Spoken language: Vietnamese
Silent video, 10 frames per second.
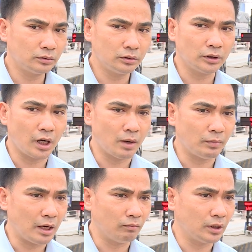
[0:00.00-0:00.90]
những trường hợp
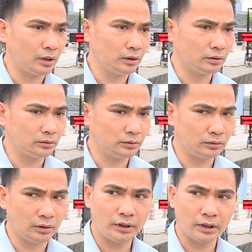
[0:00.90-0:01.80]
nào mà ờ,
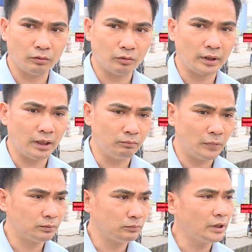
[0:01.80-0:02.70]
đấy thì cũng có thể
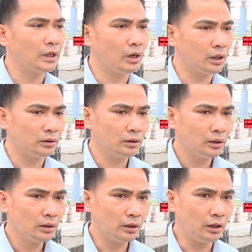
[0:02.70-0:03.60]
mất mất nhiều hơn
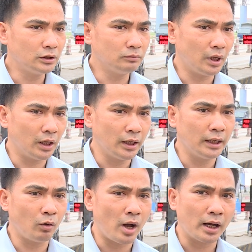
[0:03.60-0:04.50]
nếu như mà
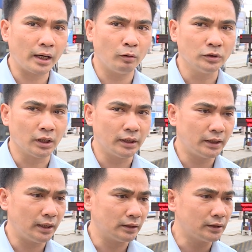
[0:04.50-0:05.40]
đi qua không dừng ấy
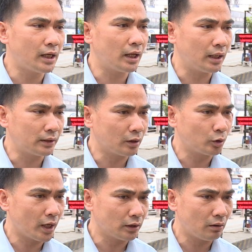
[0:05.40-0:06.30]
thì là rất là, là thuận
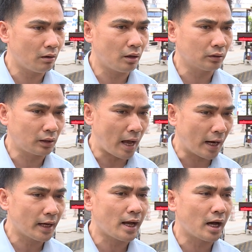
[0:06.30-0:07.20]
tiện cho
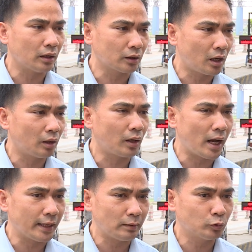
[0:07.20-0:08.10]
cả khách hàng cả
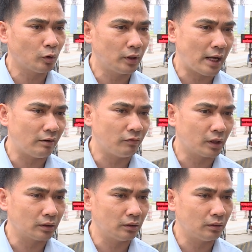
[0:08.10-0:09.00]
cả anh em chúng tôi làm
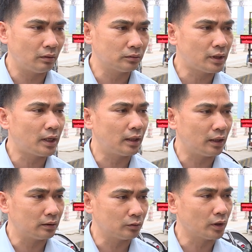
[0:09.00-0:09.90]
việc nó rất là,
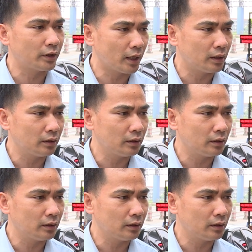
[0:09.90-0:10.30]
là thuận tiện